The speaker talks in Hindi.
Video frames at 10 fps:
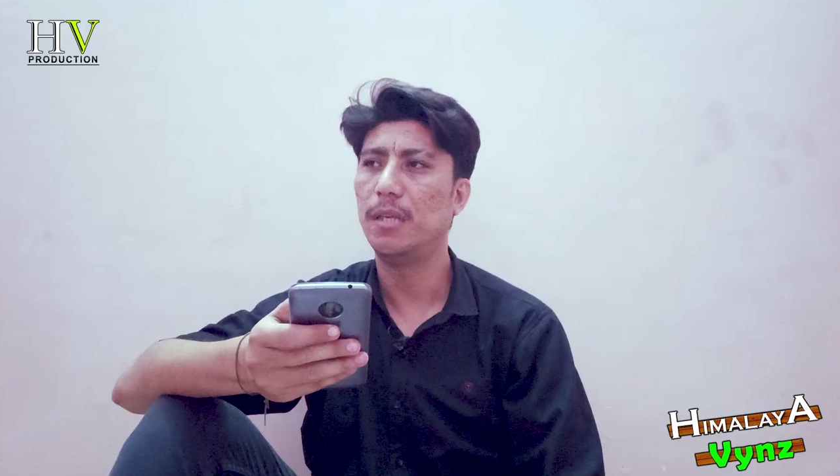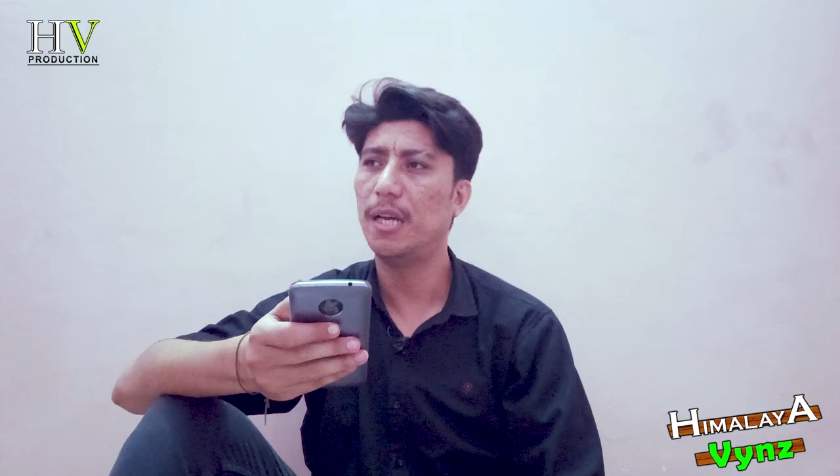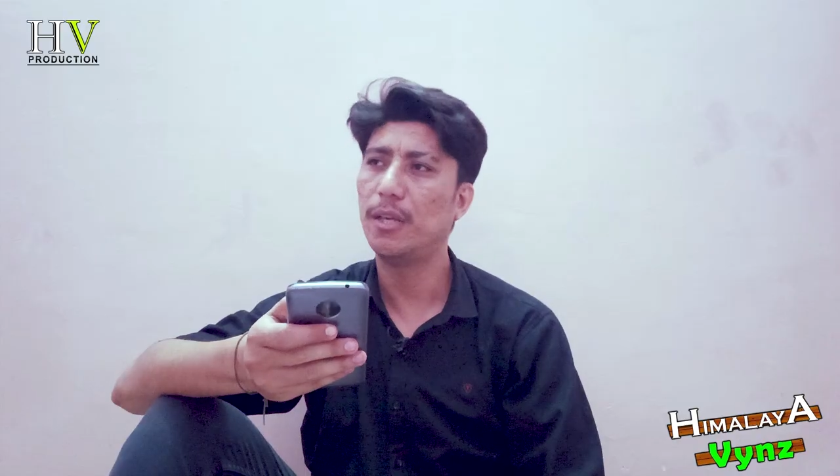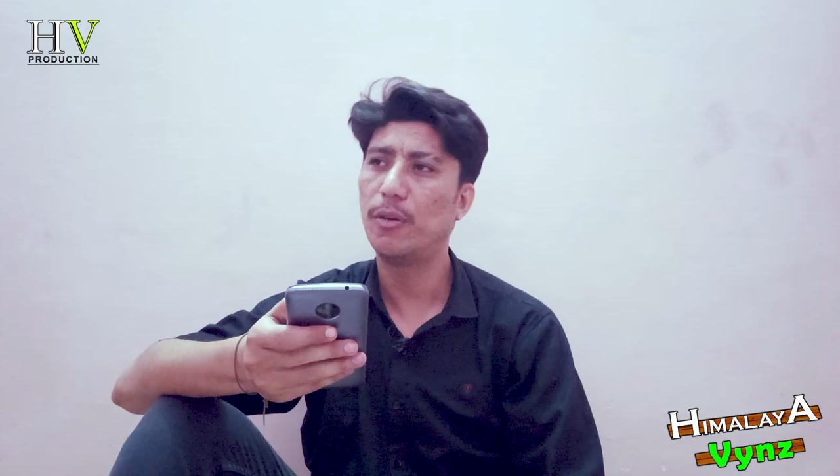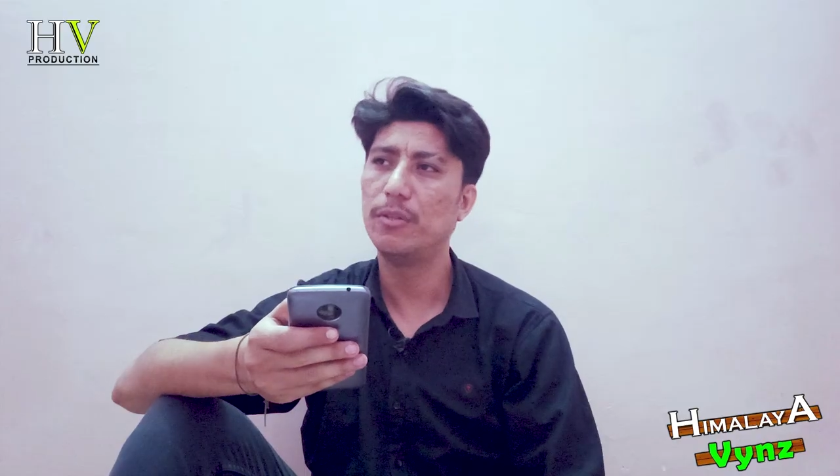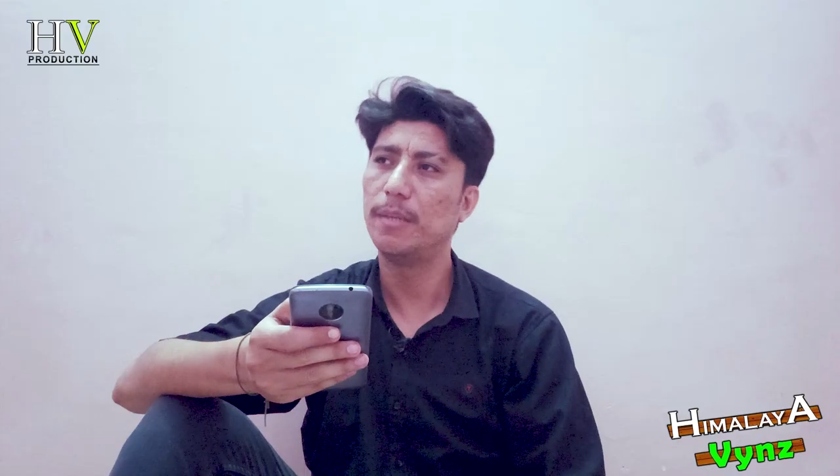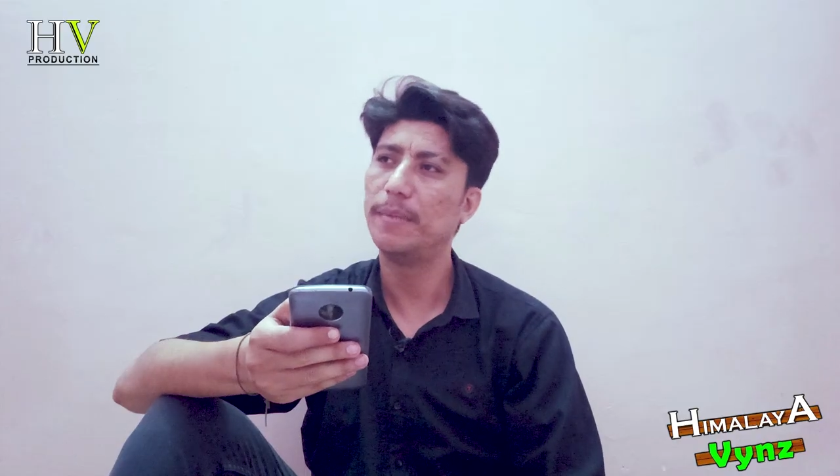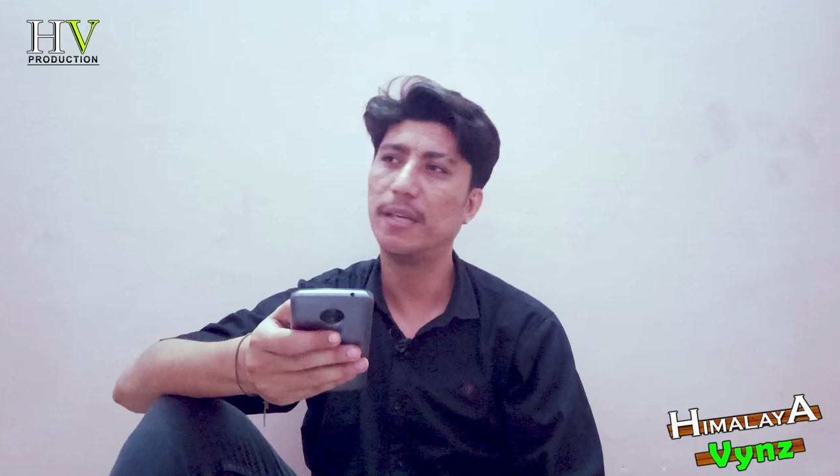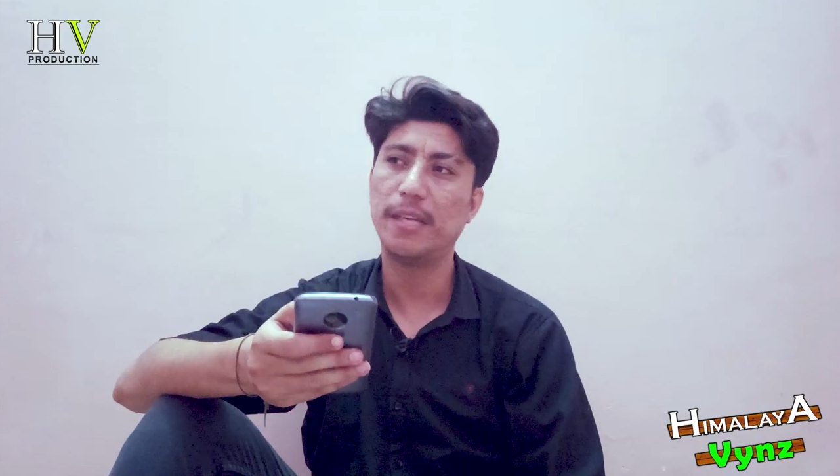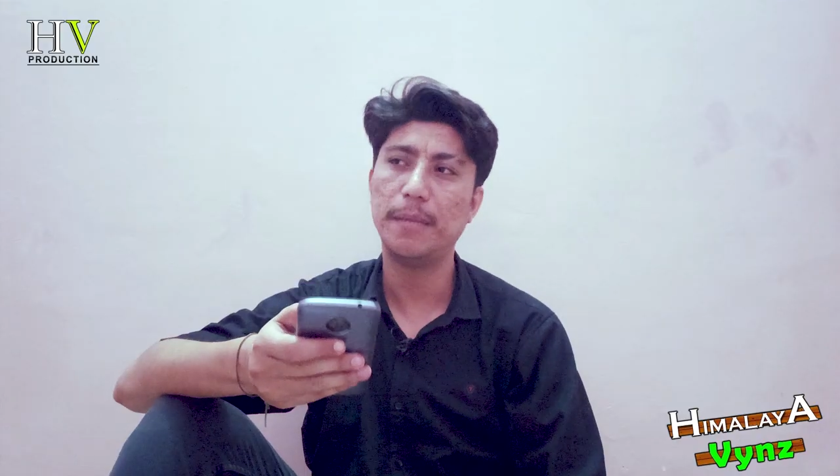यार देखो जब
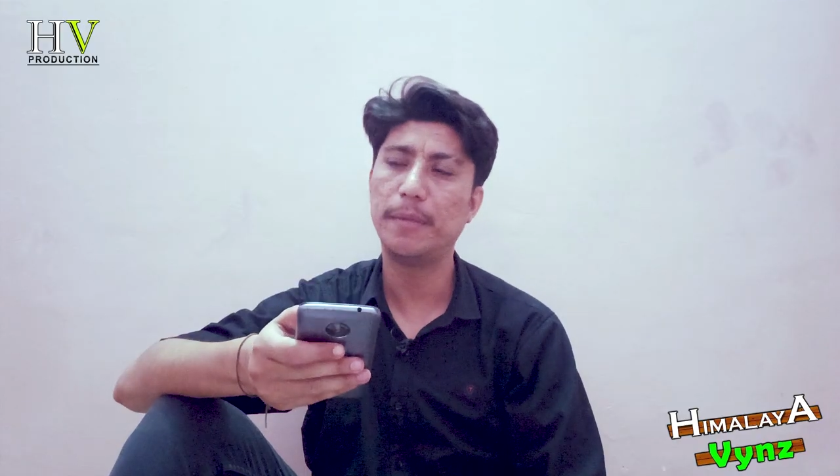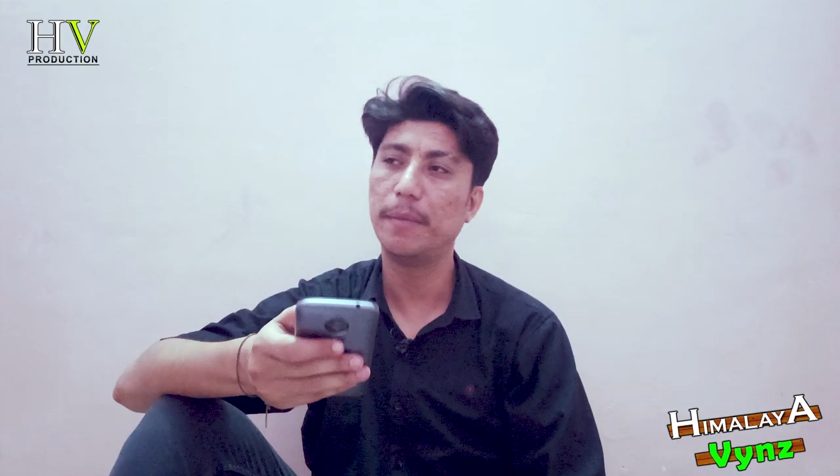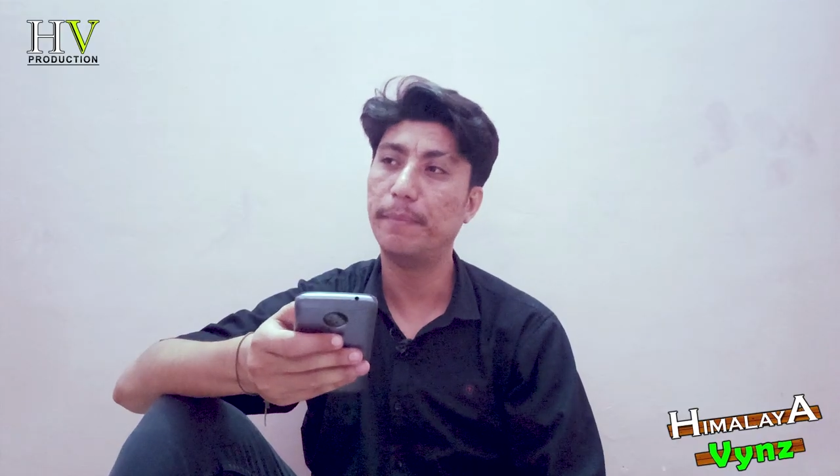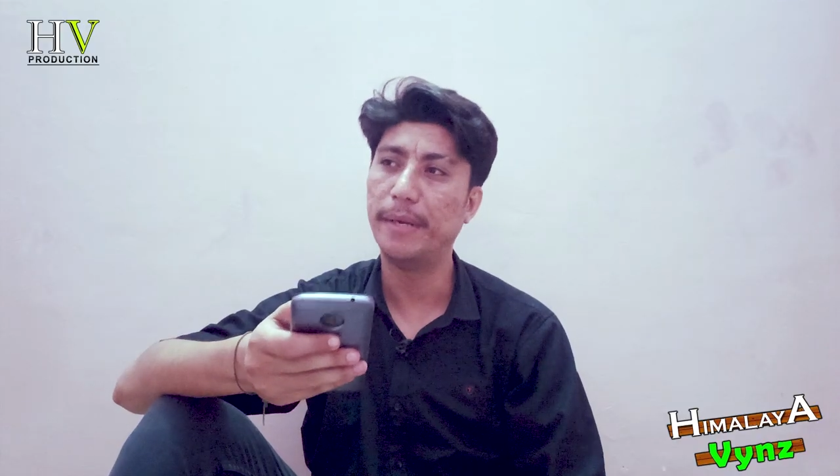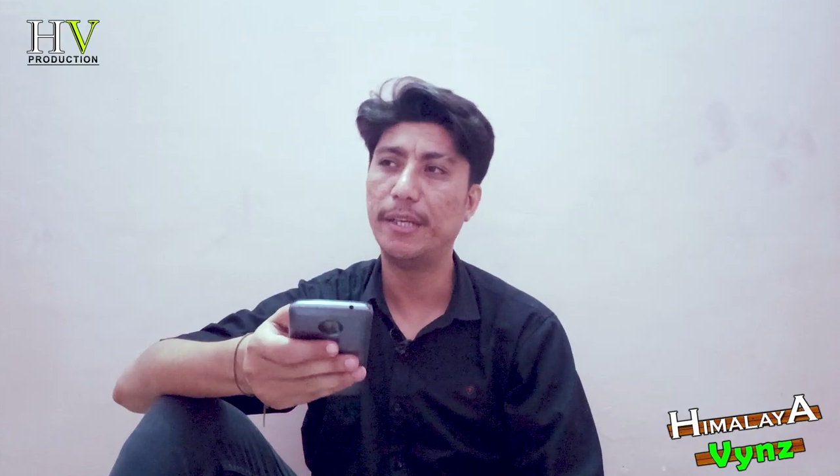तक गरीब की